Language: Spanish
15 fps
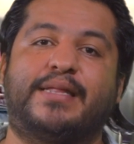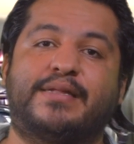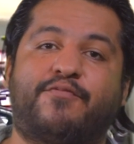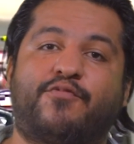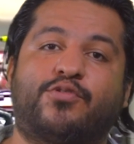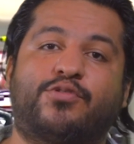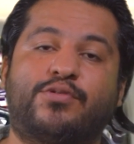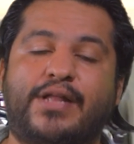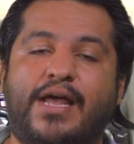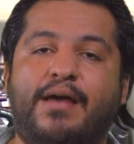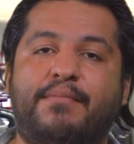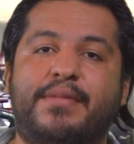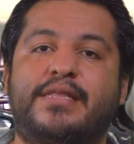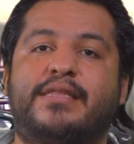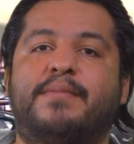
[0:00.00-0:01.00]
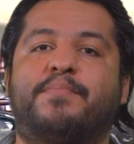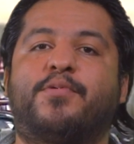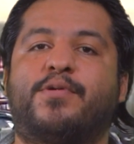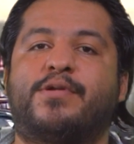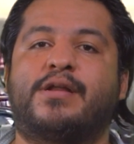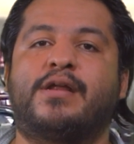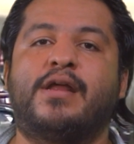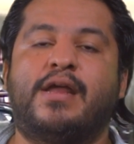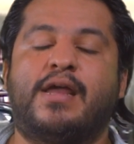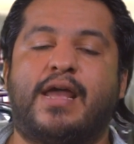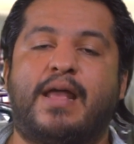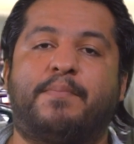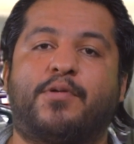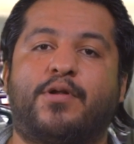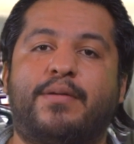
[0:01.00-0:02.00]
Desafortunadamente por
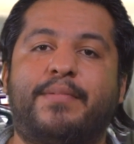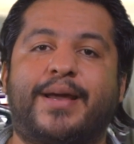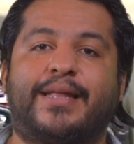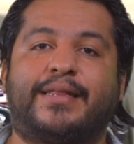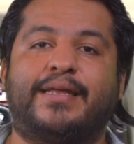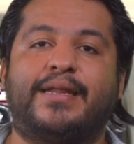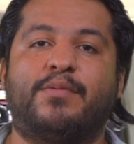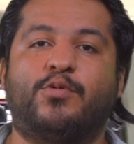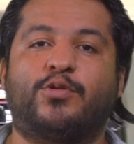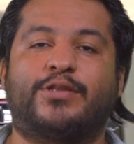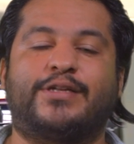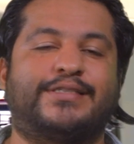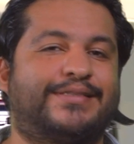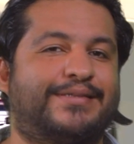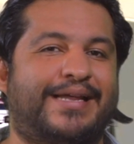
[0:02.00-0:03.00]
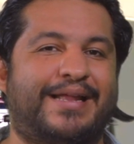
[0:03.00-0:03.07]
el problema que tiene Botas,